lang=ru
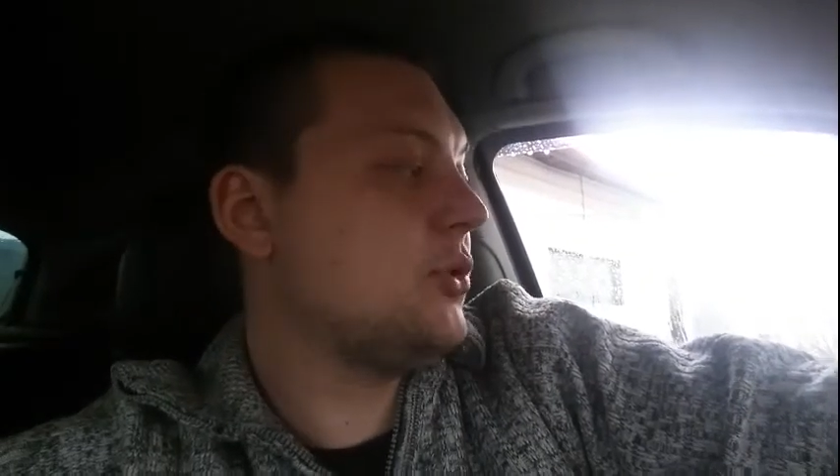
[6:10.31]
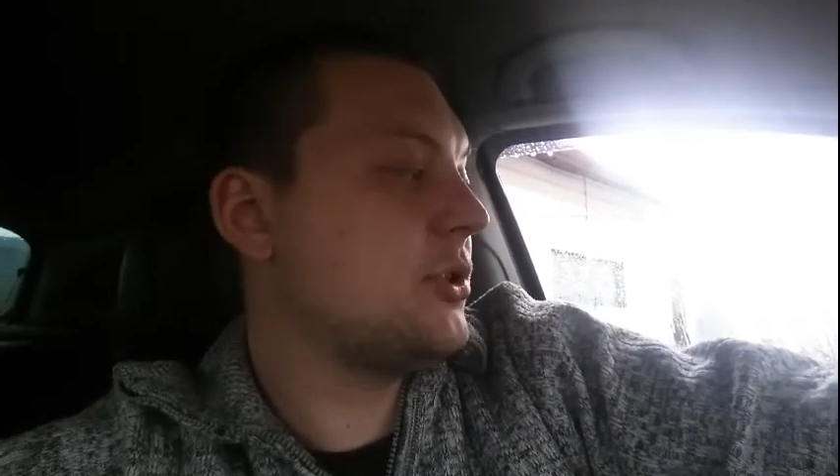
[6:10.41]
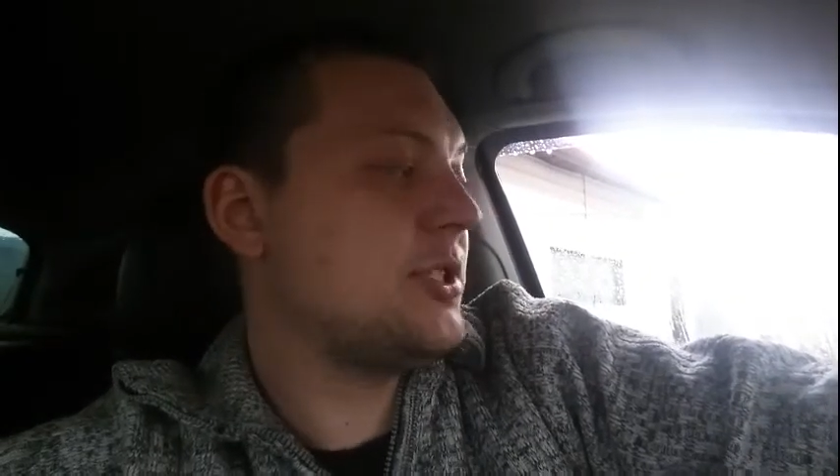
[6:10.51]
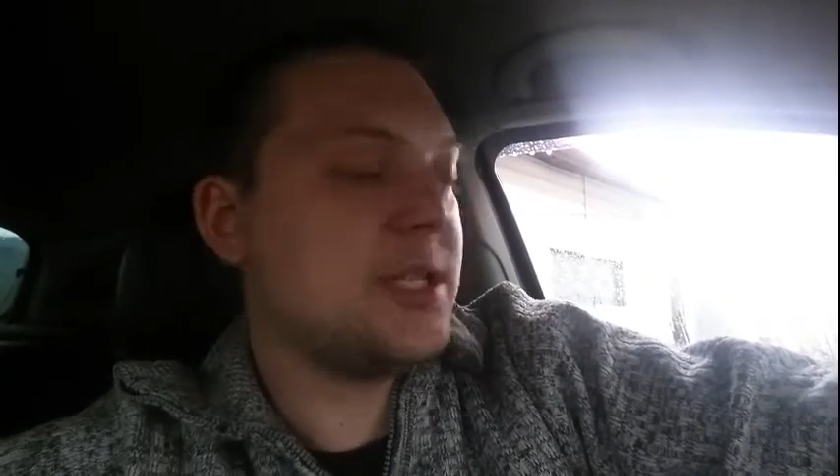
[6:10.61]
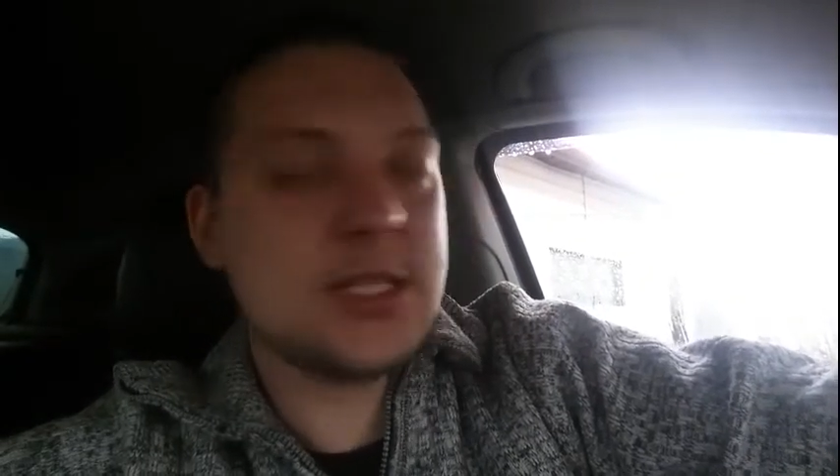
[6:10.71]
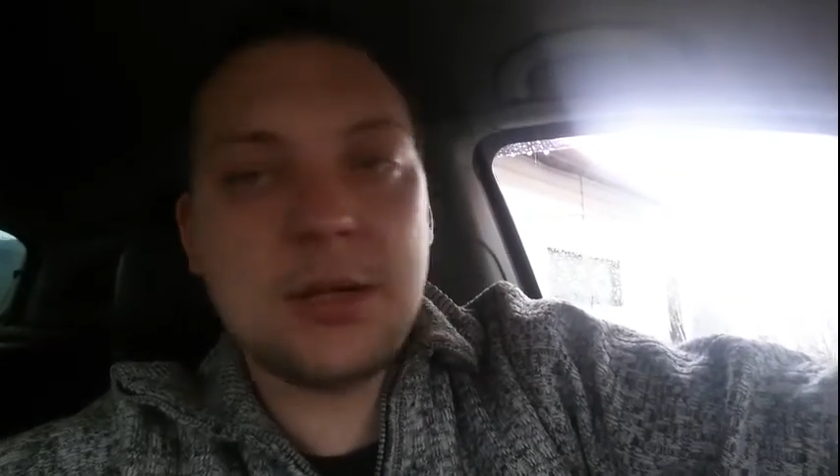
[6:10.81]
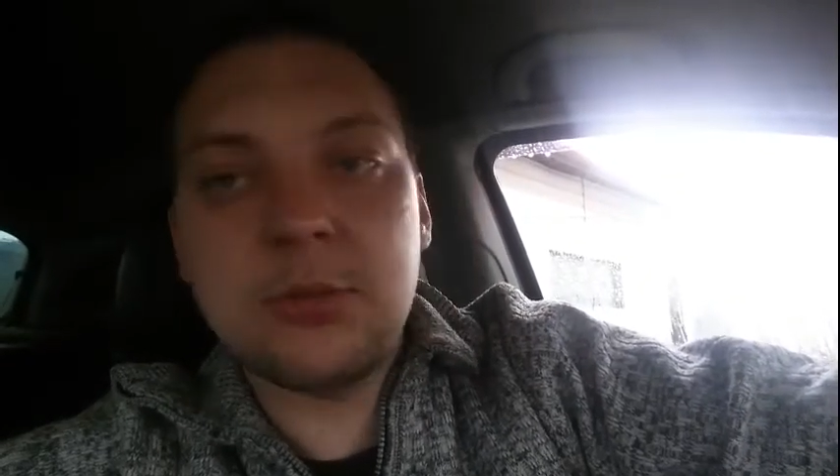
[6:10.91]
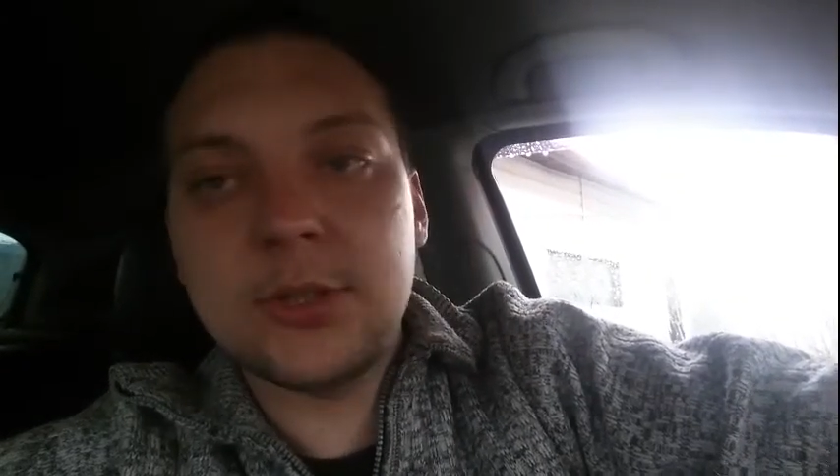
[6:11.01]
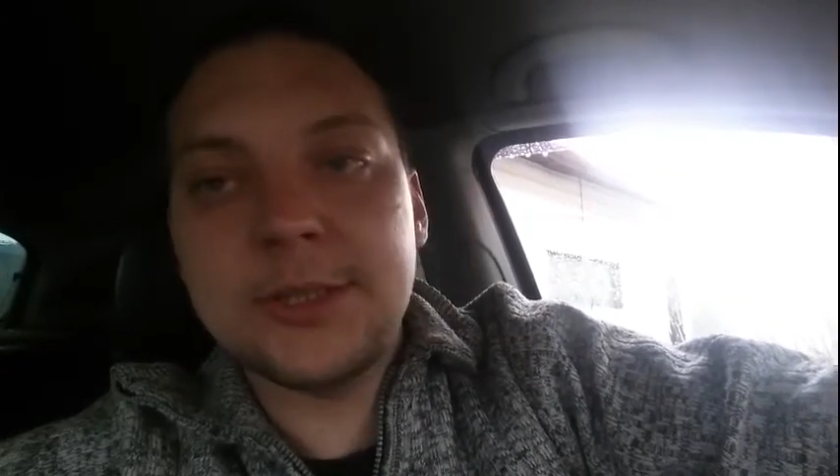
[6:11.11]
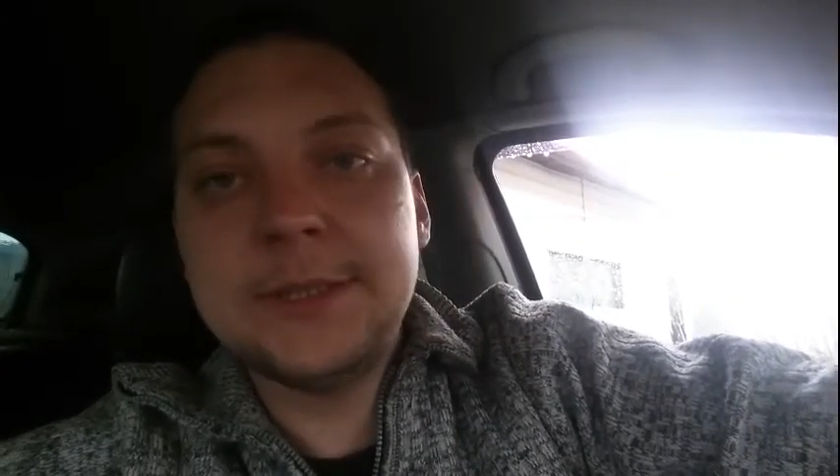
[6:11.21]
много с ней
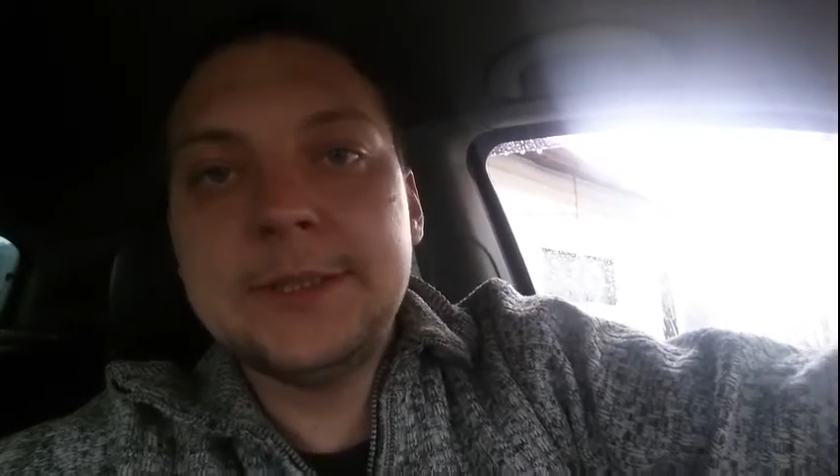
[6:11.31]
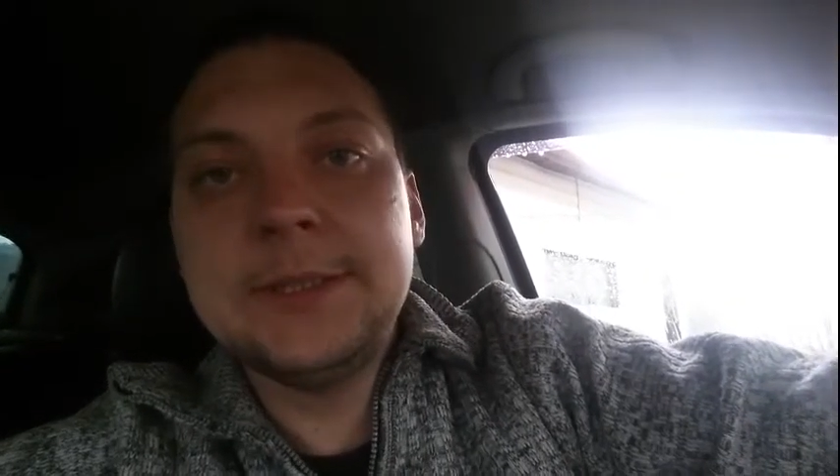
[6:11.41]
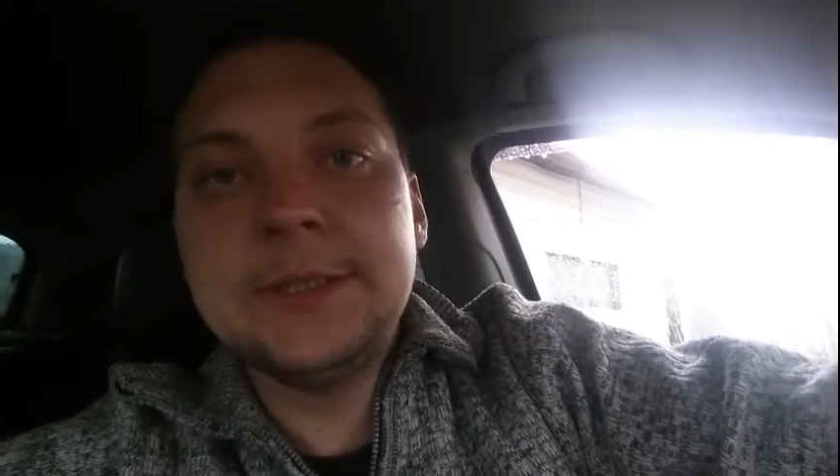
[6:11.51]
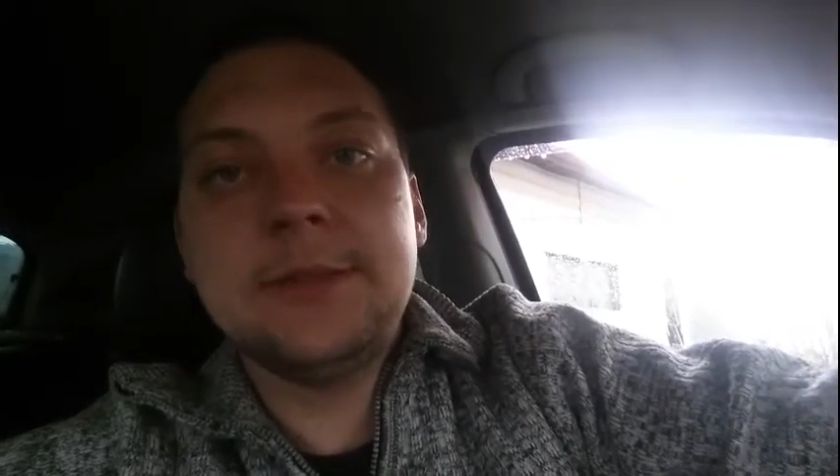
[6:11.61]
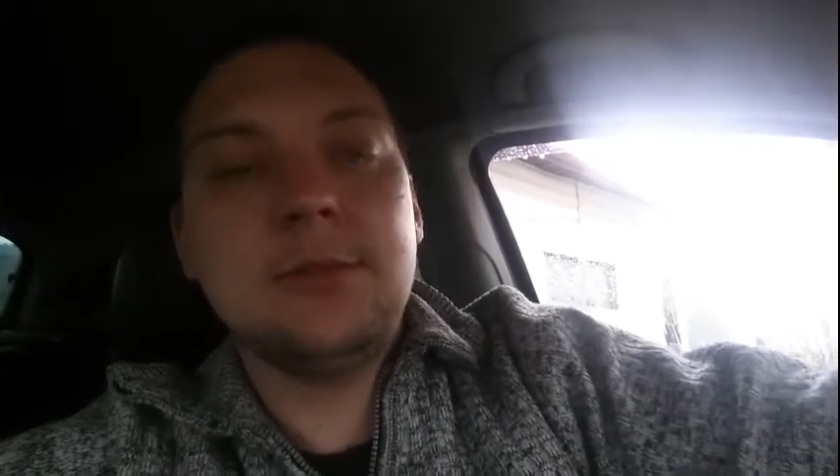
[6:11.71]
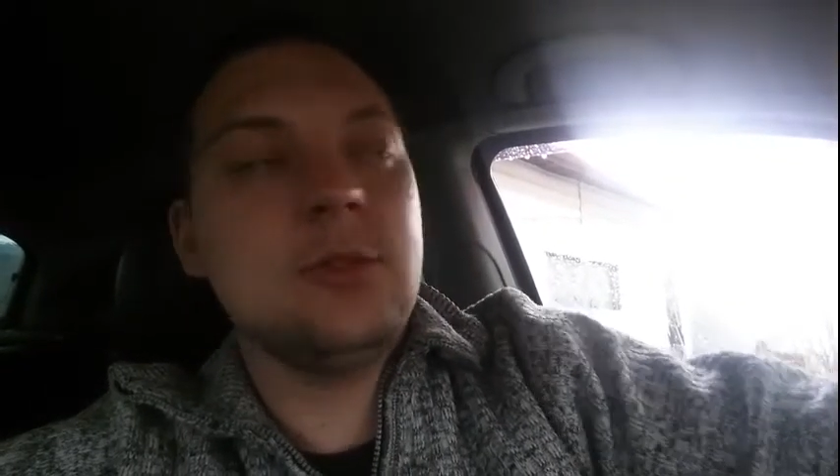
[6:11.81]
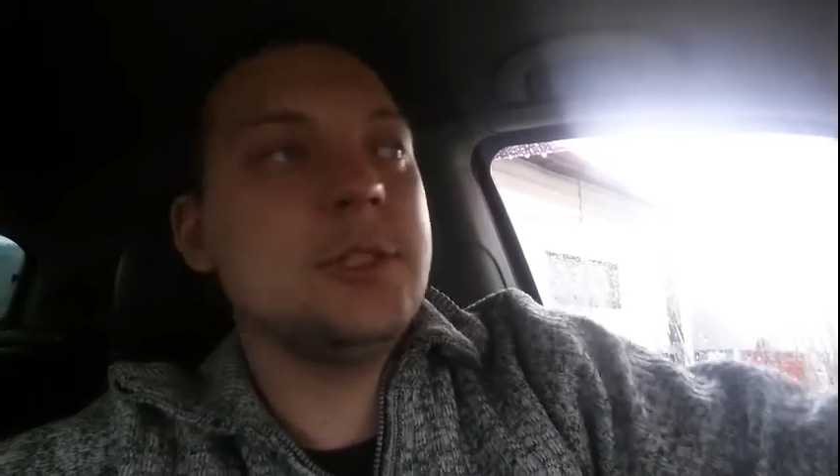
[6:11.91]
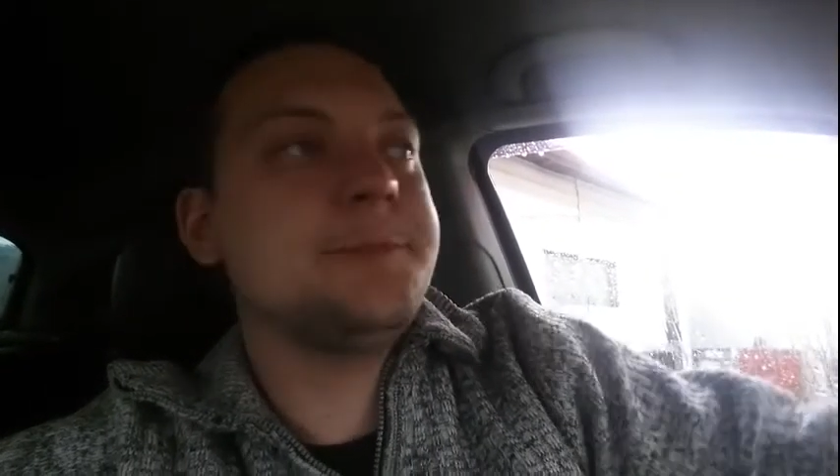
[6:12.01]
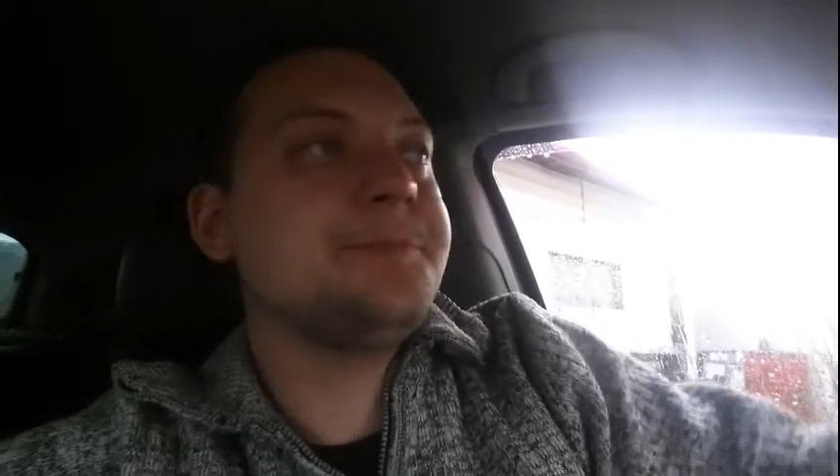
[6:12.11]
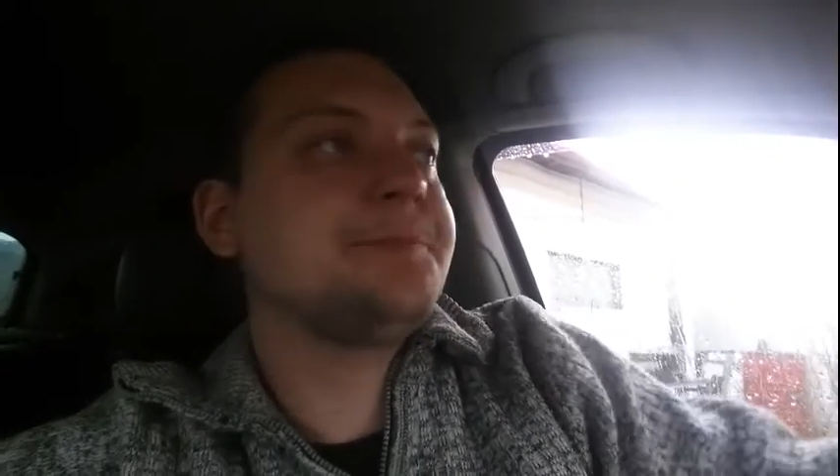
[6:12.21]
забот. Вот.